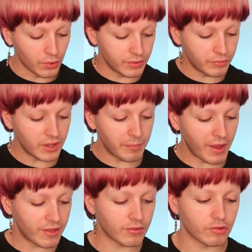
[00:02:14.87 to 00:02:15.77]
Au niveau des
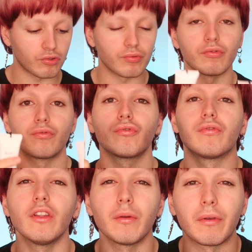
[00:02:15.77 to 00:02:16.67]
bases, je, vous
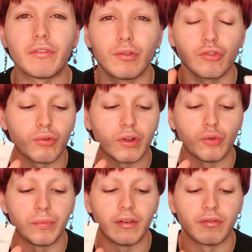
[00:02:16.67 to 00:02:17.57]
souvenez dans ma vidéo, je crois
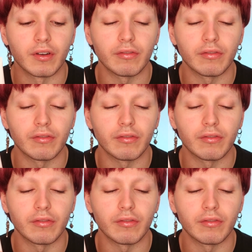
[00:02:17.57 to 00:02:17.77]
2020,